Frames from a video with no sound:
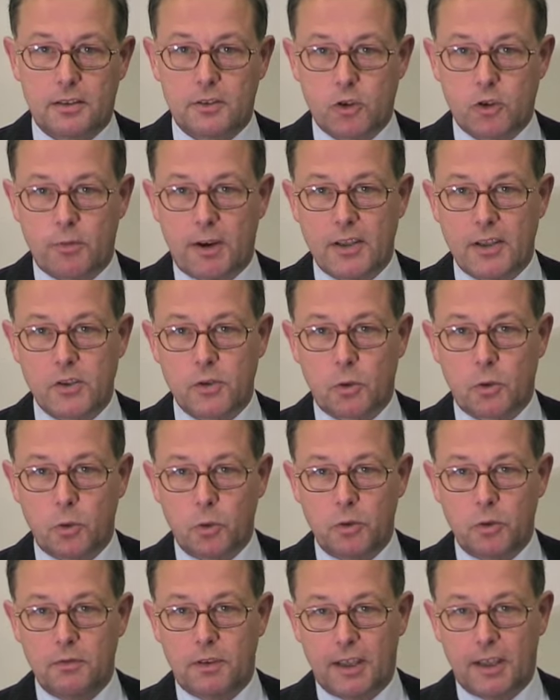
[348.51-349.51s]

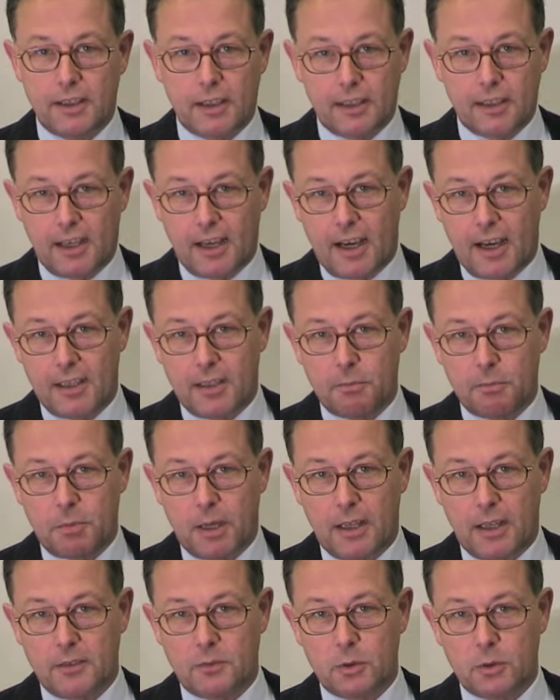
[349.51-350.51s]
Schwarz-Grün war ja gerade in
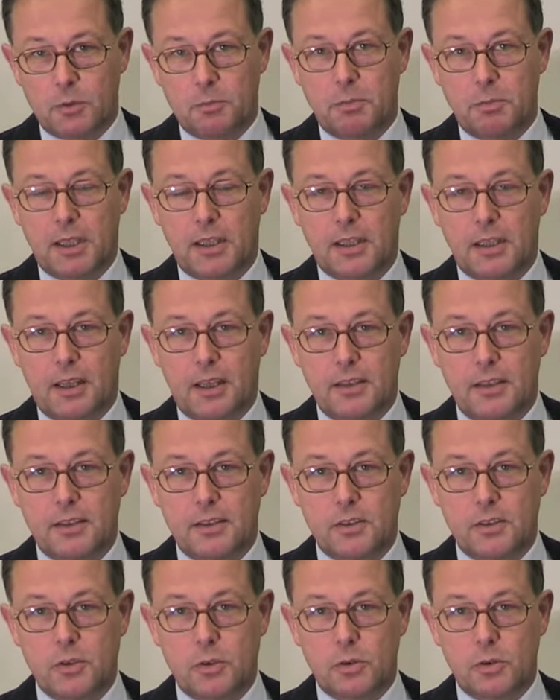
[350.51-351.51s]
Baden-Württemberg eine
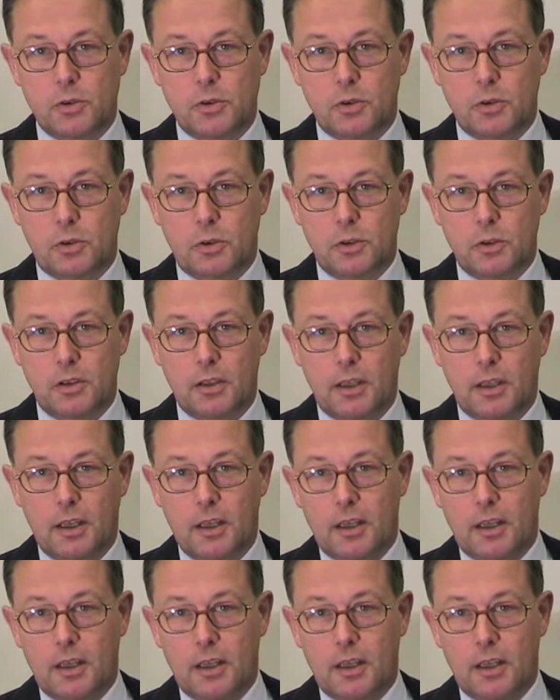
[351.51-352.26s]
Diskussion.